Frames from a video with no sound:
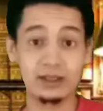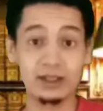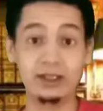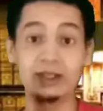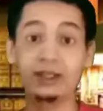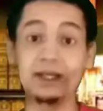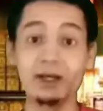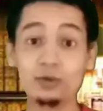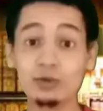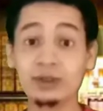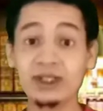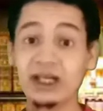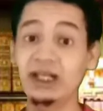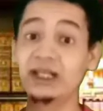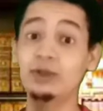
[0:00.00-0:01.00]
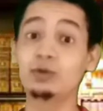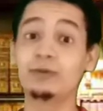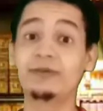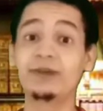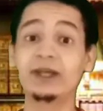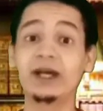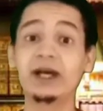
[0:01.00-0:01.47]
اللي اليهود يعلنوا
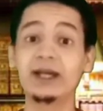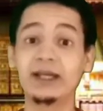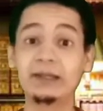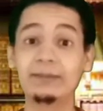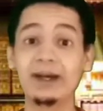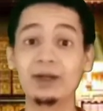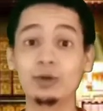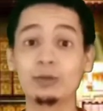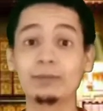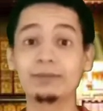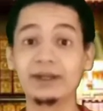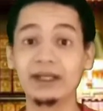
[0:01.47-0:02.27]
فيها إيمانهم